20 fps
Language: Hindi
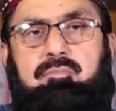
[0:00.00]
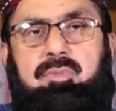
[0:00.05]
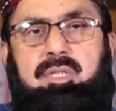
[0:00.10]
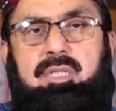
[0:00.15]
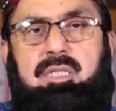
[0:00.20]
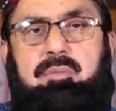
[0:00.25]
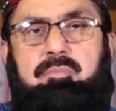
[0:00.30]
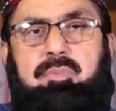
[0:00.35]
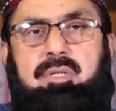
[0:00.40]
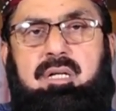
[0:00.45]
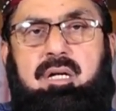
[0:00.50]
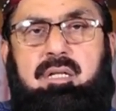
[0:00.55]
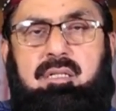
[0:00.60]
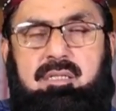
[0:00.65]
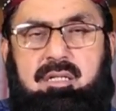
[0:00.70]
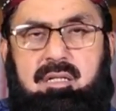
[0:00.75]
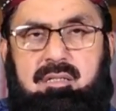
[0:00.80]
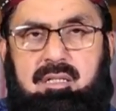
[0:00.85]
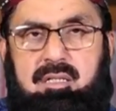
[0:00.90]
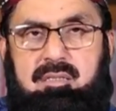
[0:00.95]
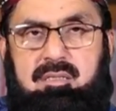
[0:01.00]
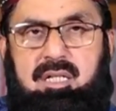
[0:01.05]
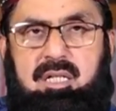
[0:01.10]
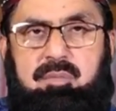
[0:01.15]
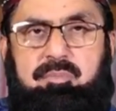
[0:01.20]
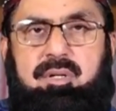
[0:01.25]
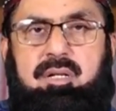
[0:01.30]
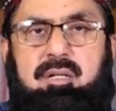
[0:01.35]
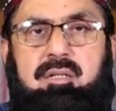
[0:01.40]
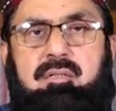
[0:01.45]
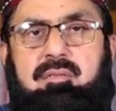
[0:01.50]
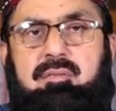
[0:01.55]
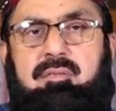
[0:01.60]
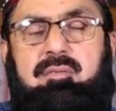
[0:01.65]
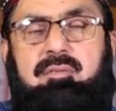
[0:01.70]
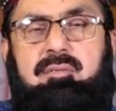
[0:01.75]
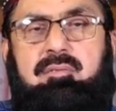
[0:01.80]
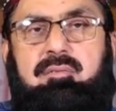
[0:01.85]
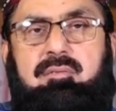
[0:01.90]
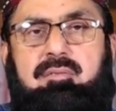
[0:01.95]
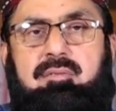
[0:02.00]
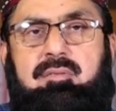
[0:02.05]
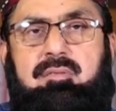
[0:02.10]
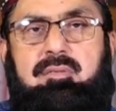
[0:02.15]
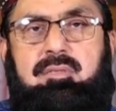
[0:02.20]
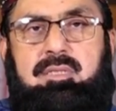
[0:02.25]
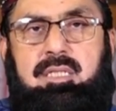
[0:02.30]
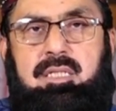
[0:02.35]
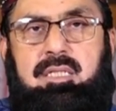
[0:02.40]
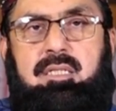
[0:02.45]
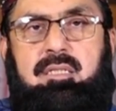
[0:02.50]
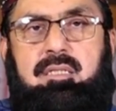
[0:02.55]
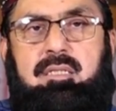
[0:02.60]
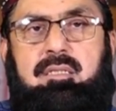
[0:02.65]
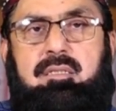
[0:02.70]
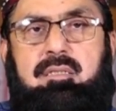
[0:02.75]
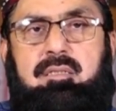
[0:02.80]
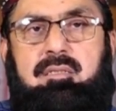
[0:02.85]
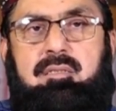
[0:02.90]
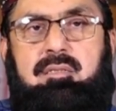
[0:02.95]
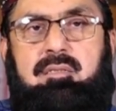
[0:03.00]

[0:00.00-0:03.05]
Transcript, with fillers: मेरी बयान करदा जरा पर जरा की